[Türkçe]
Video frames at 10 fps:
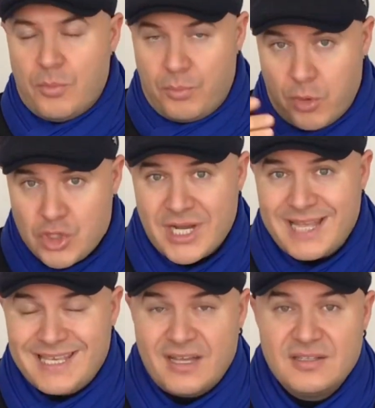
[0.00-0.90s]
Boşanan
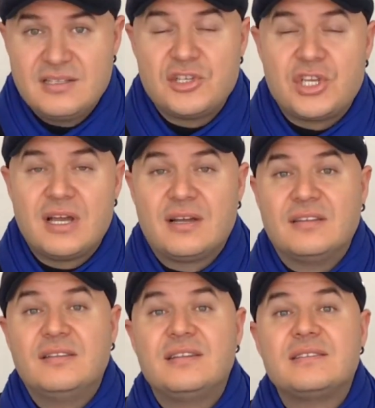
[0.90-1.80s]
yalnız yaşayan
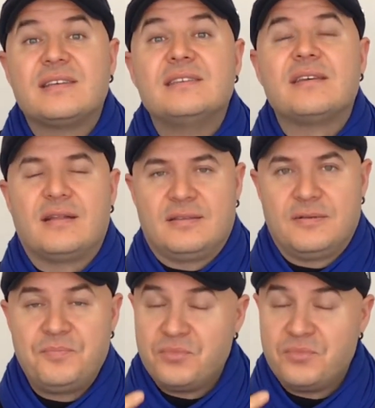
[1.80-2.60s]
kadınların sayısı arttı.